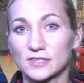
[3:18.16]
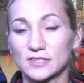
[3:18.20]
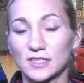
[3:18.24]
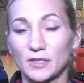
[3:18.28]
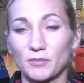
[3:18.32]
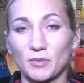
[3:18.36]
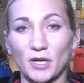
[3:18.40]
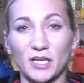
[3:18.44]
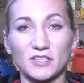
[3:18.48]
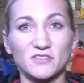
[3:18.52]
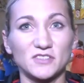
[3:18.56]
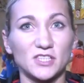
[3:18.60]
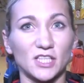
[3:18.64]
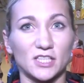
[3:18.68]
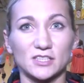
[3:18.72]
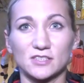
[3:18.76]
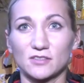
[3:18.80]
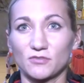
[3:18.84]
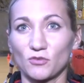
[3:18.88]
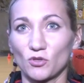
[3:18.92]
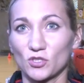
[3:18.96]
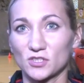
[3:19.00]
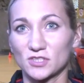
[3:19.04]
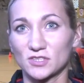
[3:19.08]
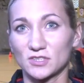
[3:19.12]
собрать э, всех
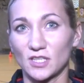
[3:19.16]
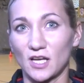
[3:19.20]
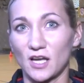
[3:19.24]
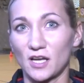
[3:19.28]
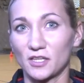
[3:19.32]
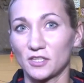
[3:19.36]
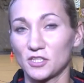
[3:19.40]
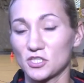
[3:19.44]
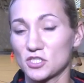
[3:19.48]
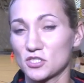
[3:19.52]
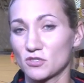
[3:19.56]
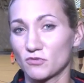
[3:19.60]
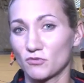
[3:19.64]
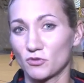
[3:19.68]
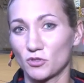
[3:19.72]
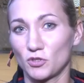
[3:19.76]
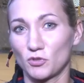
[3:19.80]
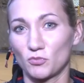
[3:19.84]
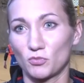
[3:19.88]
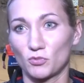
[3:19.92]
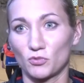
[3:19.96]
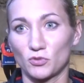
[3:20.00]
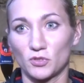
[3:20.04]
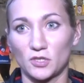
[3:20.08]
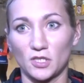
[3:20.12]
звезд, а ничего
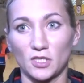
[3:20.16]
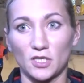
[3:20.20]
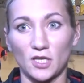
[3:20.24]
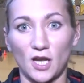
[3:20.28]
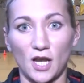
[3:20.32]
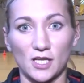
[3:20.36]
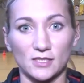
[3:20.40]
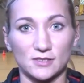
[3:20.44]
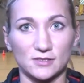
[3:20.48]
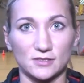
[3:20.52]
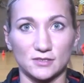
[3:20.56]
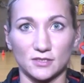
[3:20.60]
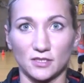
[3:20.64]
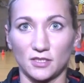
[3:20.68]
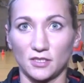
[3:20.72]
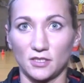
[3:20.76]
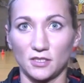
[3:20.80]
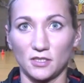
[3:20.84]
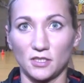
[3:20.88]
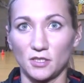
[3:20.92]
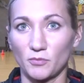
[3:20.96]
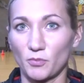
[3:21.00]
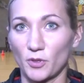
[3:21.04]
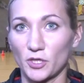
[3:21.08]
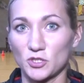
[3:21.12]
не будет играться, и
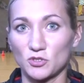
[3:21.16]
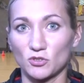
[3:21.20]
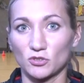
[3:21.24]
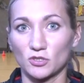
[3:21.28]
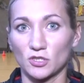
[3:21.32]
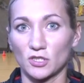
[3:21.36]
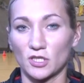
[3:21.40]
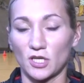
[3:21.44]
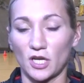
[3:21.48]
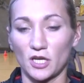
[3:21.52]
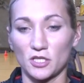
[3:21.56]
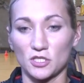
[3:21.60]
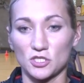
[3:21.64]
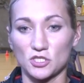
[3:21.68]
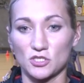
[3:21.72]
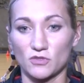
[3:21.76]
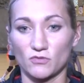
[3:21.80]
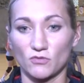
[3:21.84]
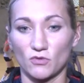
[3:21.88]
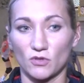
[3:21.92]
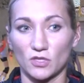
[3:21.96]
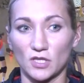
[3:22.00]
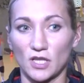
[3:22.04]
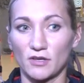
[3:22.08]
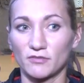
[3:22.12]
не пойдет игра,
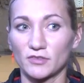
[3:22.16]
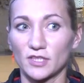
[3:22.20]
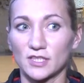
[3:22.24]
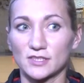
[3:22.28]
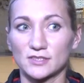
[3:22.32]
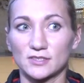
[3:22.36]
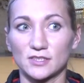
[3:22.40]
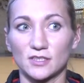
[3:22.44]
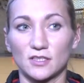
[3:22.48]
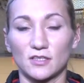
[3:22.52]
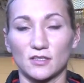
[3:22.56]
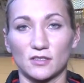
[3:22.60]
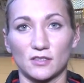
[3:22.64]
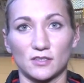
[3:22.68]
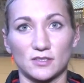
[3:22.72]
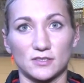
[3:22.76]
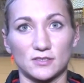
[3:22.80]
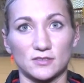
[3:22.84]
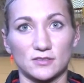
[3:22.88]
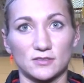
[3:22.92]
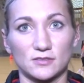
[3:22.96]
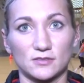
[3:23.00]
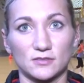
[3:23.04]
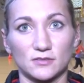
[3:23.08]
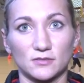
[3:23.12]
ничего. Главное
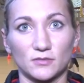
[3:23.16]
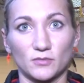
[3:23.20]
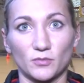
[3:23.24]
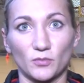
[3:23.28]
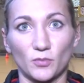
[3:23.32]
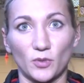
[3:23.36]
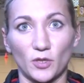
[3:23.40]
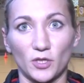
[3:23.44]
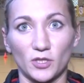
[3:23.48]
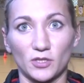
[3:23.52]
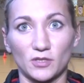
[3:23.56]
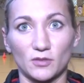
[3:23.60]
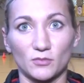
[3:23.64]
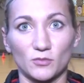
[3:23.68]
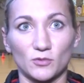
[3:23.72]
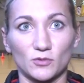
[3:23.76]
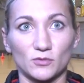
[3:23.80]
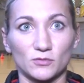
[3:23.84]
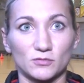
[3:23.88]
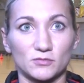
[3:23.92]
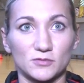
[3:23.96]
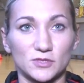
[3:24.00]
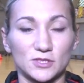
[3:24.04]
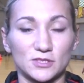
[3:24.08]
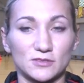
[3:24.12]
сыгранность. Поэтому
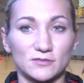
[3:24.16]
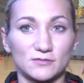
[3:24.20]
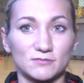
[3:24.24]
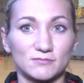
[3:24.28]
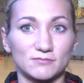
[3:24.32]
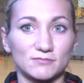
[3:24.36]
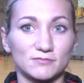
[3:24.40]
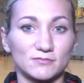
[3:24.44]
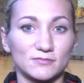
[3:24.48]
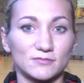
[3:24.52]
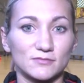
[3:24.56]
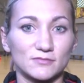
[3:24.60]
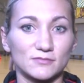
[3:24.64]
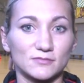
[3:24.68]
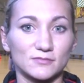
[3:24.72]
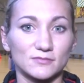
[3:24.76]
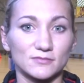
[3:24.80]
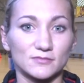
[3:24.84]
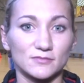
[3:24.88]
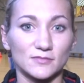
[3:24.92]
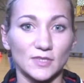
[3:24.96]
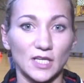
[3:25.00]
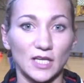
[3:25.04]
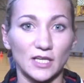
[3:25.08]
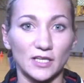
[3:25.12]

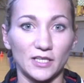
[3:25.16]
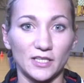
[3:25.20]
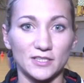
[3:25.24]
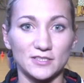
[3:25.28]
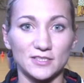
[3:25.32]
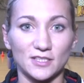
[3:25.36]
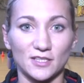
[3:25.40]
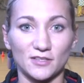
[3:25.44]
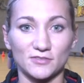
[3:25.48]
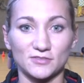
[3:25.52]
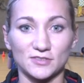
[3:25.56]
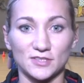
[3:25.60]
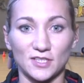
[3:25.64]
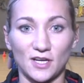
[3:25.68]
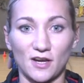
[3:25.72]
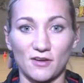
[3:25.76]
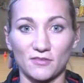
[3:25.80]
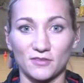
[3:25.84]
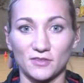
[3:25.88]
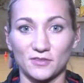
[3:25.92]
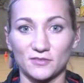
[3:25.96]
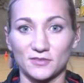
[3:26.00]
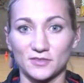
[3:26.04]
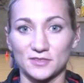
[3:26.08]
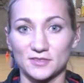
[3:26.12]
лидеров
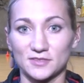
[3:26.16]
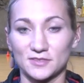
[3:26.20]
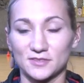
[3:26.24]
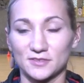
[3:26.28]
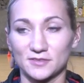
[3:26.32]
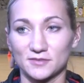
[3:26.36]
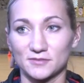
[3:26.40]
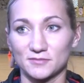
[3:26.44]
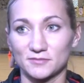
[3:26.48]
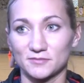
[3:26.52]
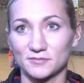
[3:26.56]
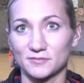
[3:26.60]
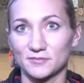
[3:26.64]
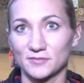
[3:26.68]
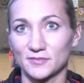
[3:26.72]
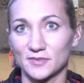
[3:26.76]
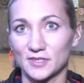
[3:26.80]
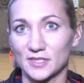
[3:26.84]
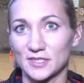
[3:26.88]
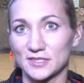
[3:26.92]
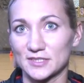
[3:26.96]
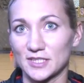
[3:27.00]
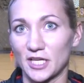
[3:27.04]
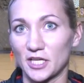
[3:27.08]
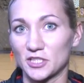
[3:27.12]
сравнивать,
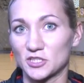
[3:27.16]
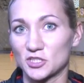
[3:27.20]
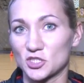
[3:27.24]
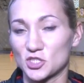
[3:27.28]
не знаю,